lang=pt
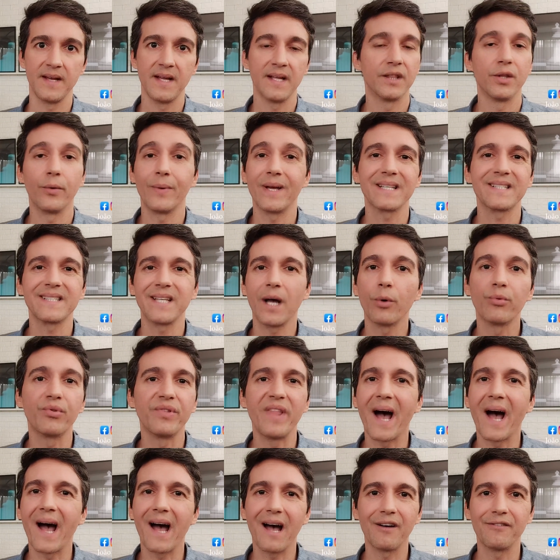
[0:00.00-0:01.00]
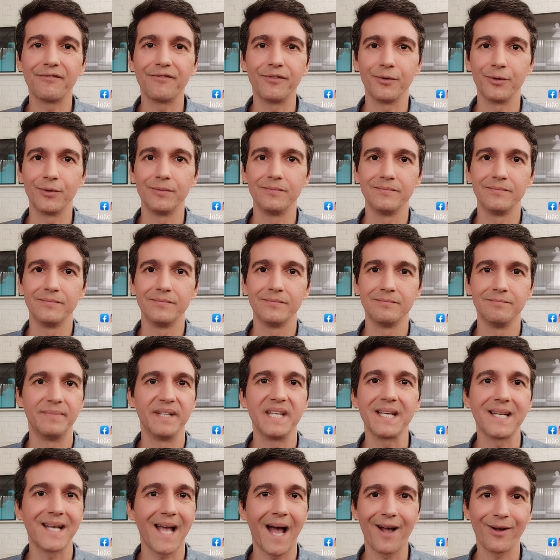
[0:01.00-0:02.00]
Não é saudável
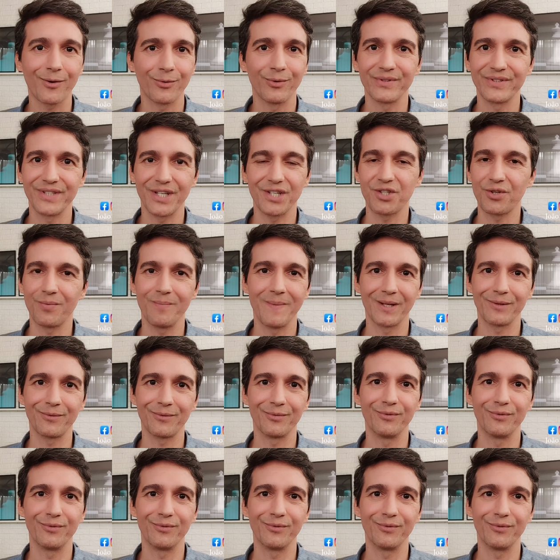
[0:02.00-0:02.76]
brincar com o sentimento